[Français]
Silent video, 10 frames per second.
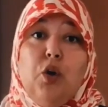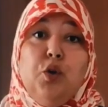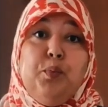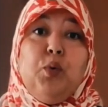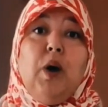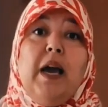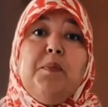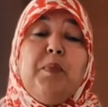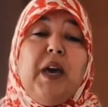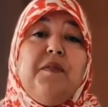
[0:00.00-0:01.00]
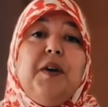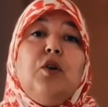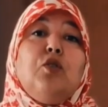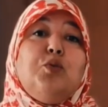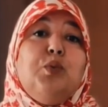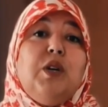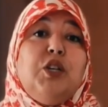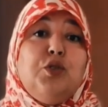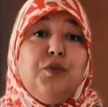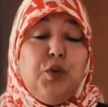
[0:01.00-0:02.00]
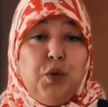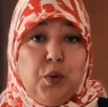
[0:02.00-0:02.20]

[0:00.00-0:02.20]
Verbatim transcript: Le pouls a une préférence pour les cheveux